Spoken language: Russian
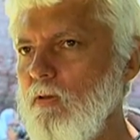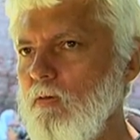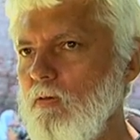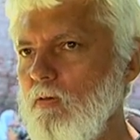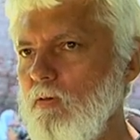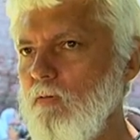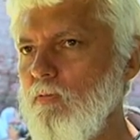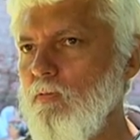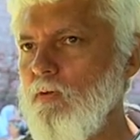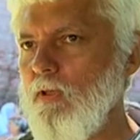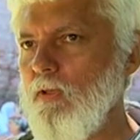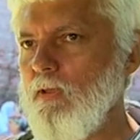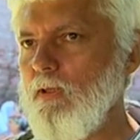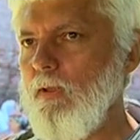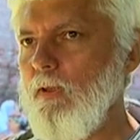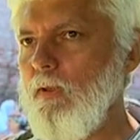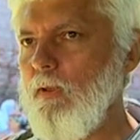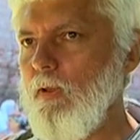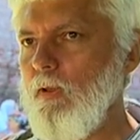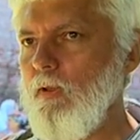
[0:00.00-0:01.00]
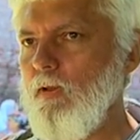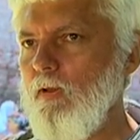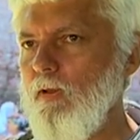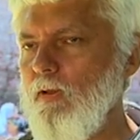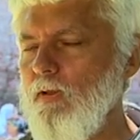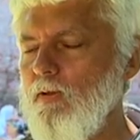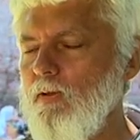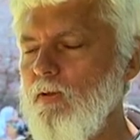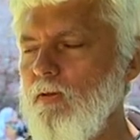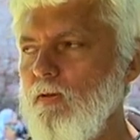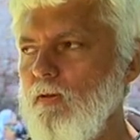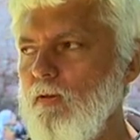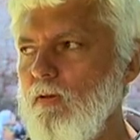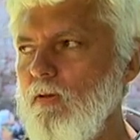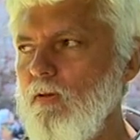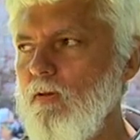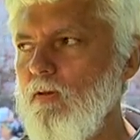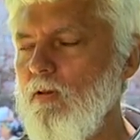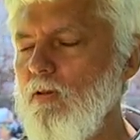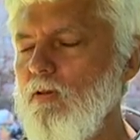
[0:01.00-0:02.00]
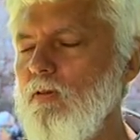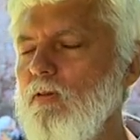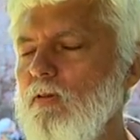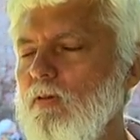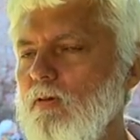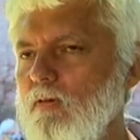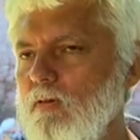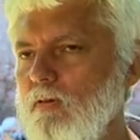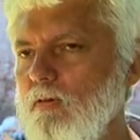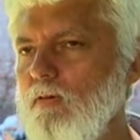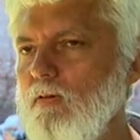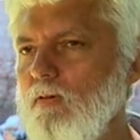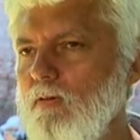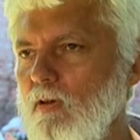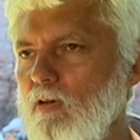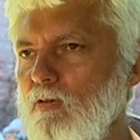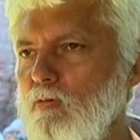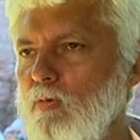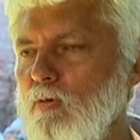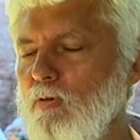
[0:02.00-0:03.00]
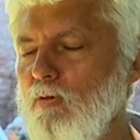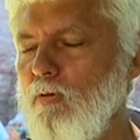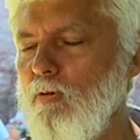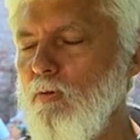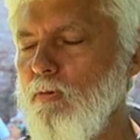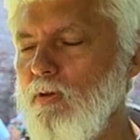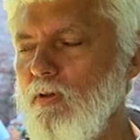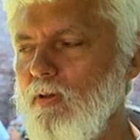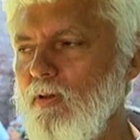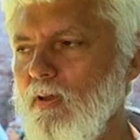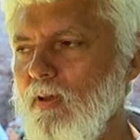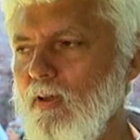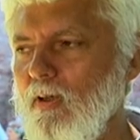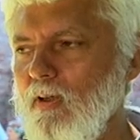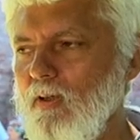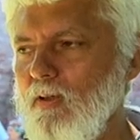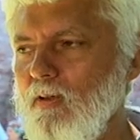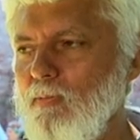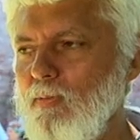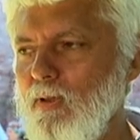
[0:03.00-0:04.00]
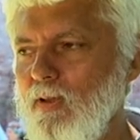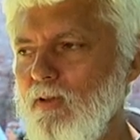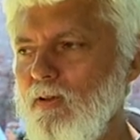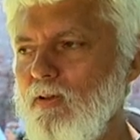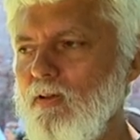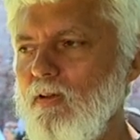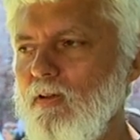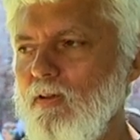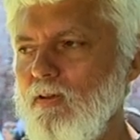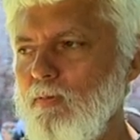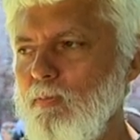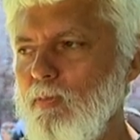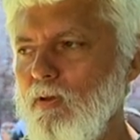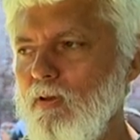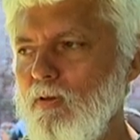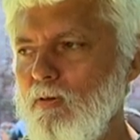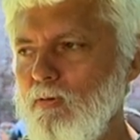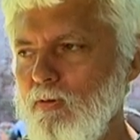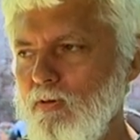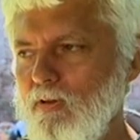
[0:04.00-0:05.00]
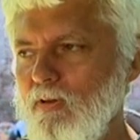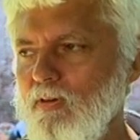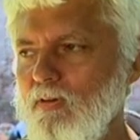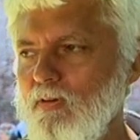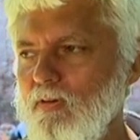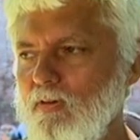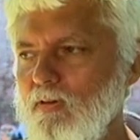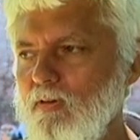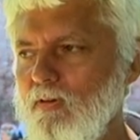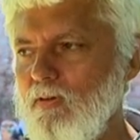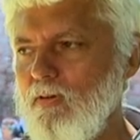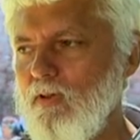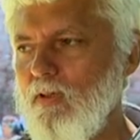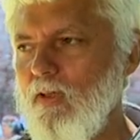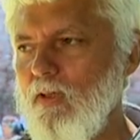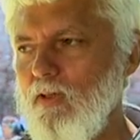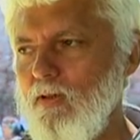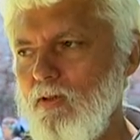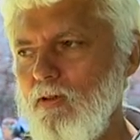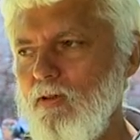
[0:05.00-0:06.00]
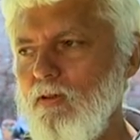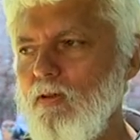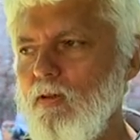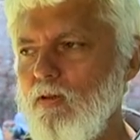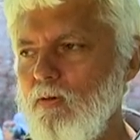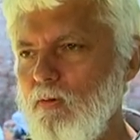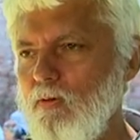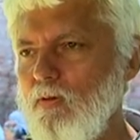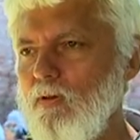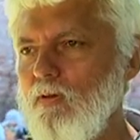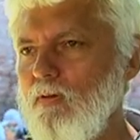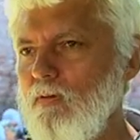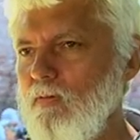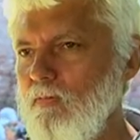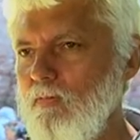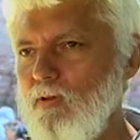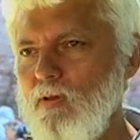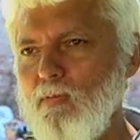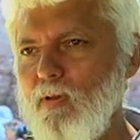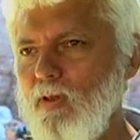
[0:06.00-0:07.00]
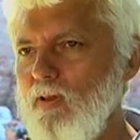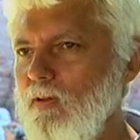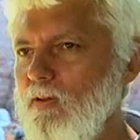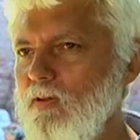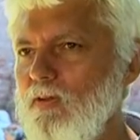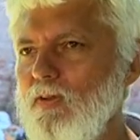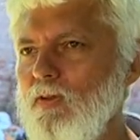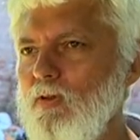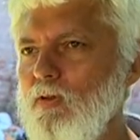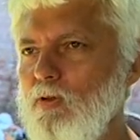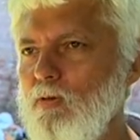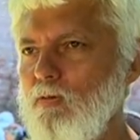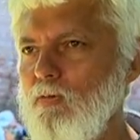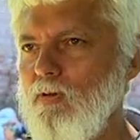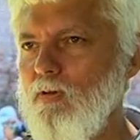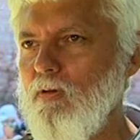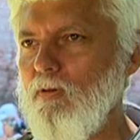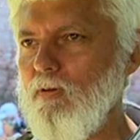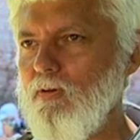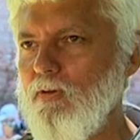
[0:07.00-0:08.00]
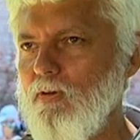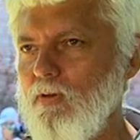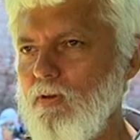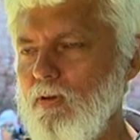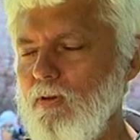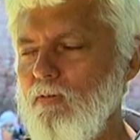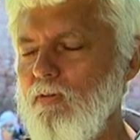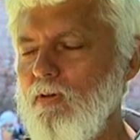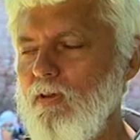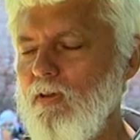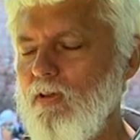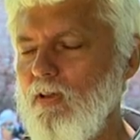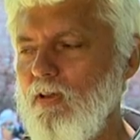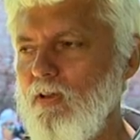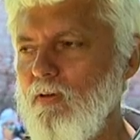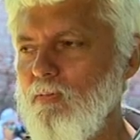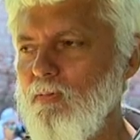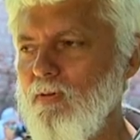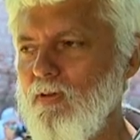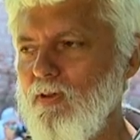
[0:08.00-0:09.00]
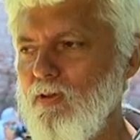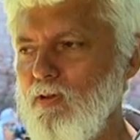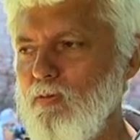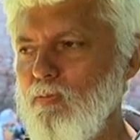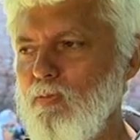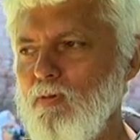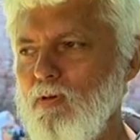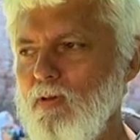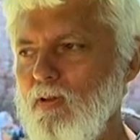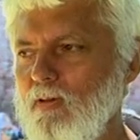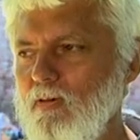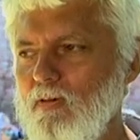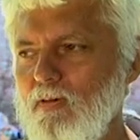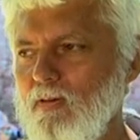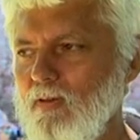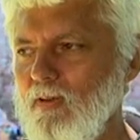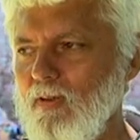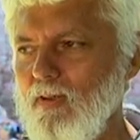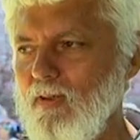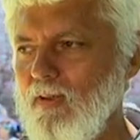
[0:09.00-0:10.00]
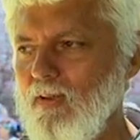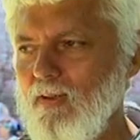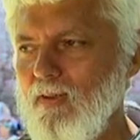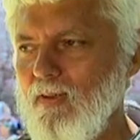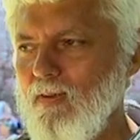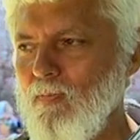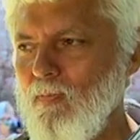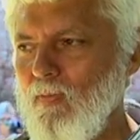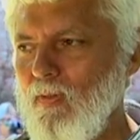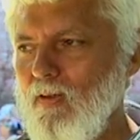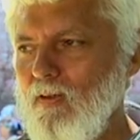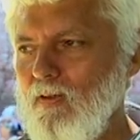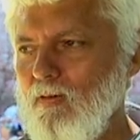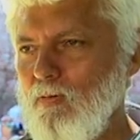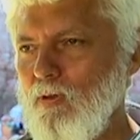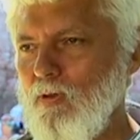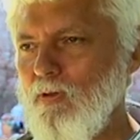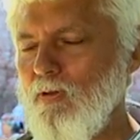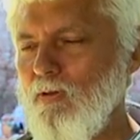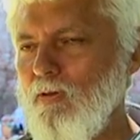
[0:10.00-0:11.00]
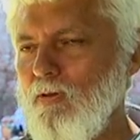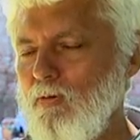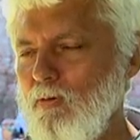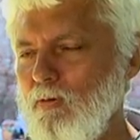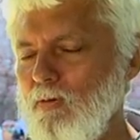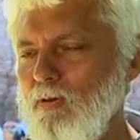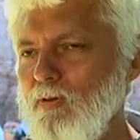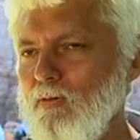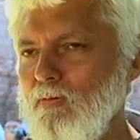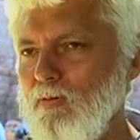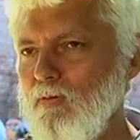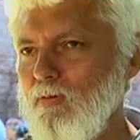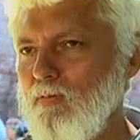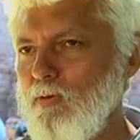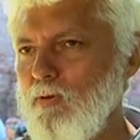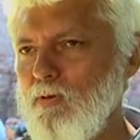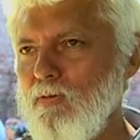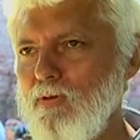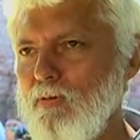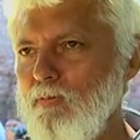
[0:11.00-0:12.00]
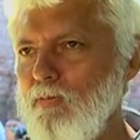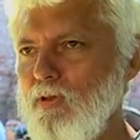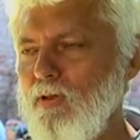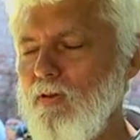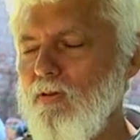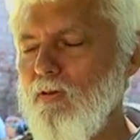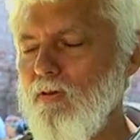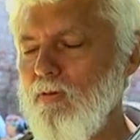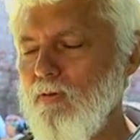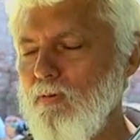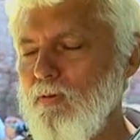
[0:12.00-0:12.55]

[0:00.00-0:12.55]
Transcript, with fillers: Но все следы есть, и есть, э, слава богу, люди приехали из Беларуси, строители, которые не боятся ничего, делать совершенно великолепно, их не пугают, и у них свои руки, в общем, замечательные